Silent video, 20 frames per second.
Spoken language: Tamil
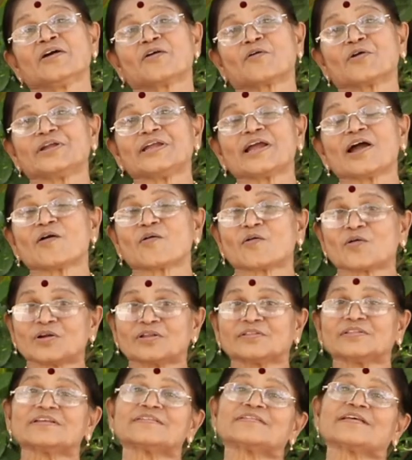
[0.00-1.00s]
கொய்யா
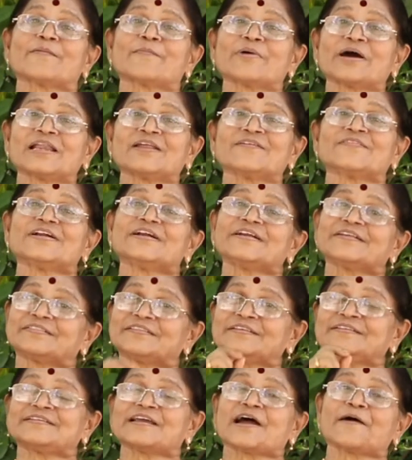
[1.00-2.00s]
கொழுந்து சம அளவு
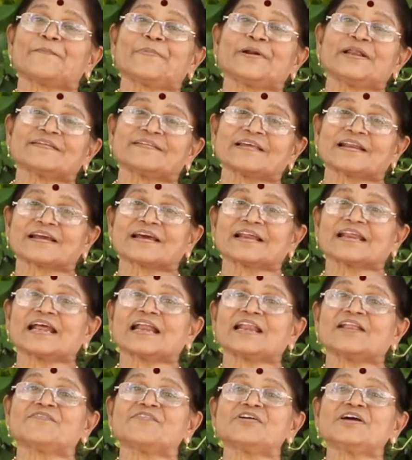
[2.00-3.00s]
எடுத்து சாப்பிட சர்க்கரை
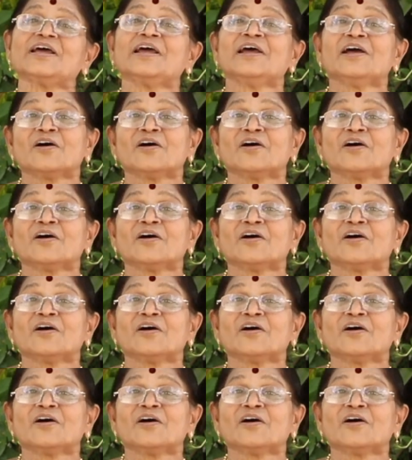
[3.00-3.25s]
அளவு